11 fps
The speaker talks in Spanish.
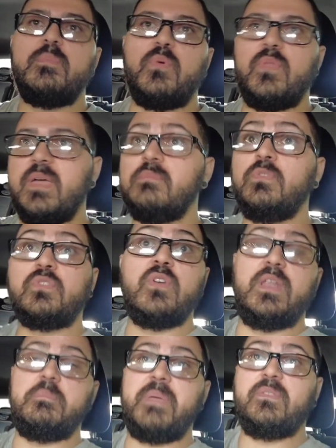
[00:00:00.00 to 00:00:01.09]
podamos con
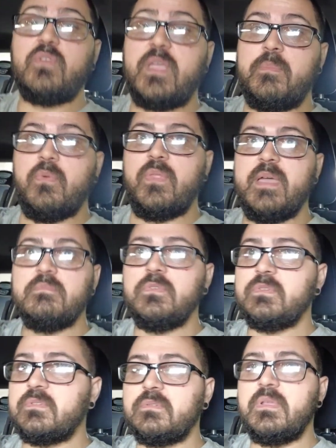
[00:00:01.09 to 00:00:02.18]
el peso que
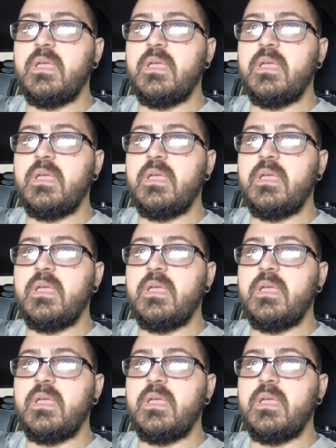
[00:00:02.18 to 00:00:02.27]
podamos